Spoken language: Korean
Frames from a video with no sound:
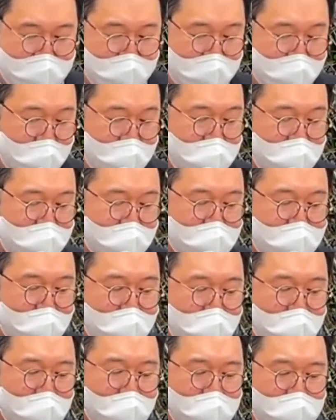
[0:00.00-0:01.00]
당시
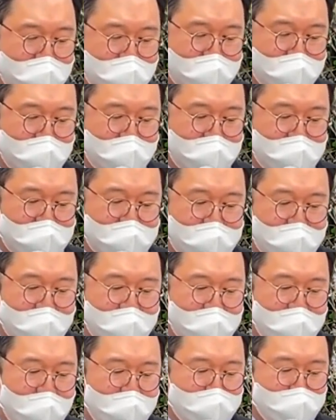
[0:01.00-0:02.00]
이재명
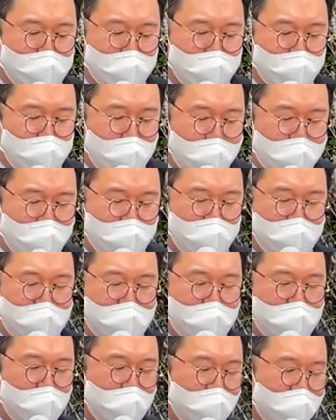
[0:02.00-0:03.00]
지사에게 무죄
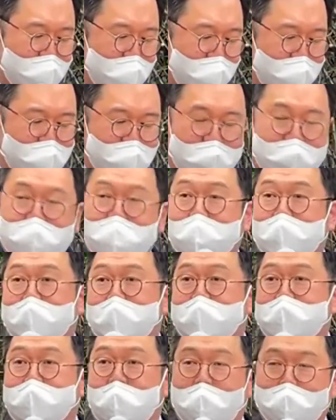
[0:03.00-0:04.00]
취지로 의견을 낸
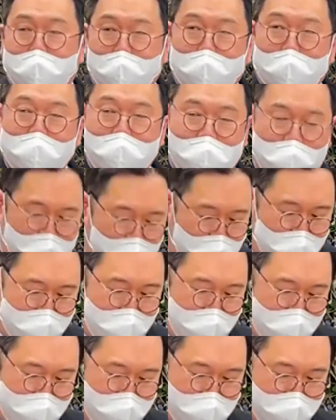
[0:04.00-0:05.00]
대법관
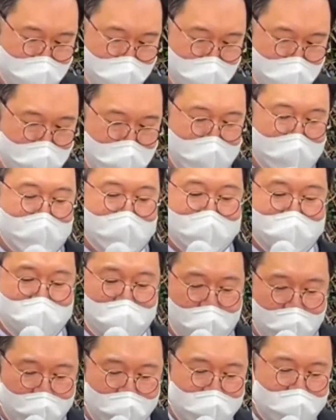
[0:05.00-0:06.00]
7명,
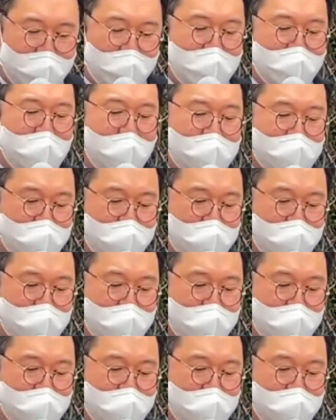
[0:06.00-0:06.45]
선거인의